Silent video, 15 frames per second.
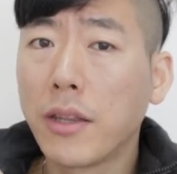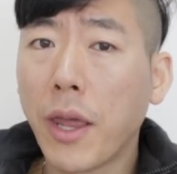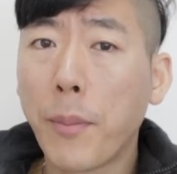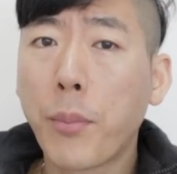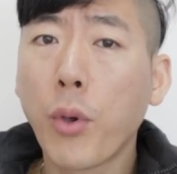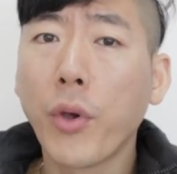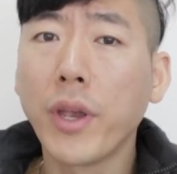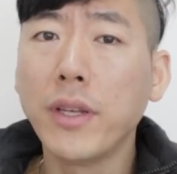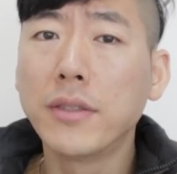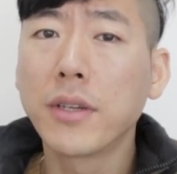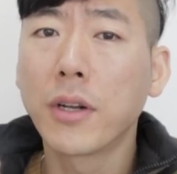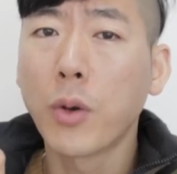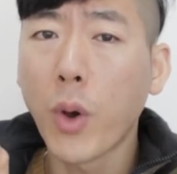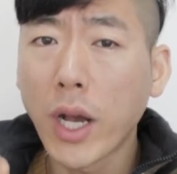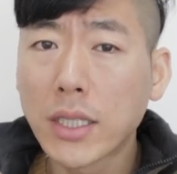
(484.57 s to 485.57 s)
대표의
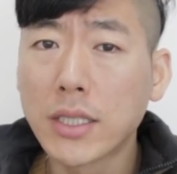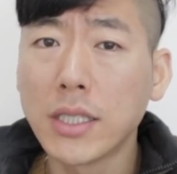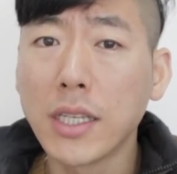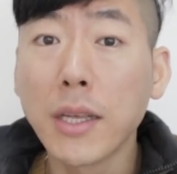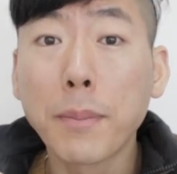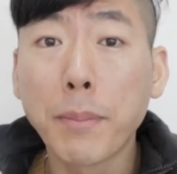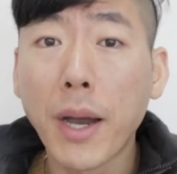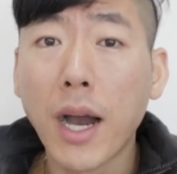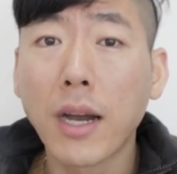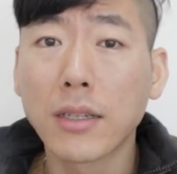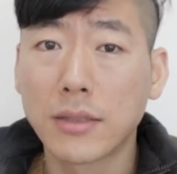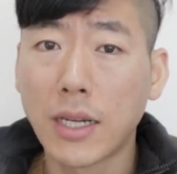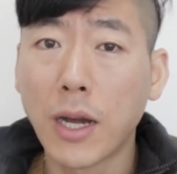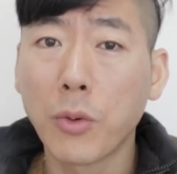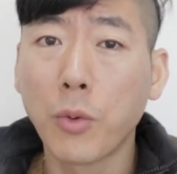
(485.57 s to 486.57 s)
인성을 확실히
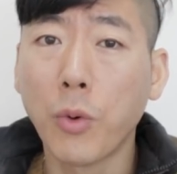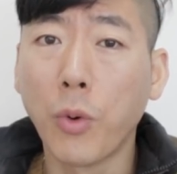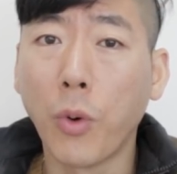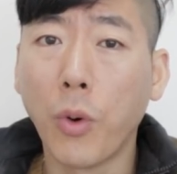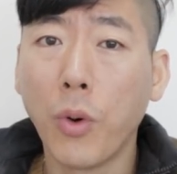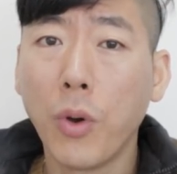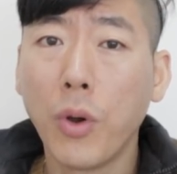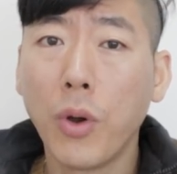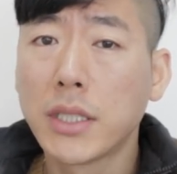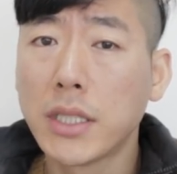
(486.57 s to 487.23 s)
파악을 하고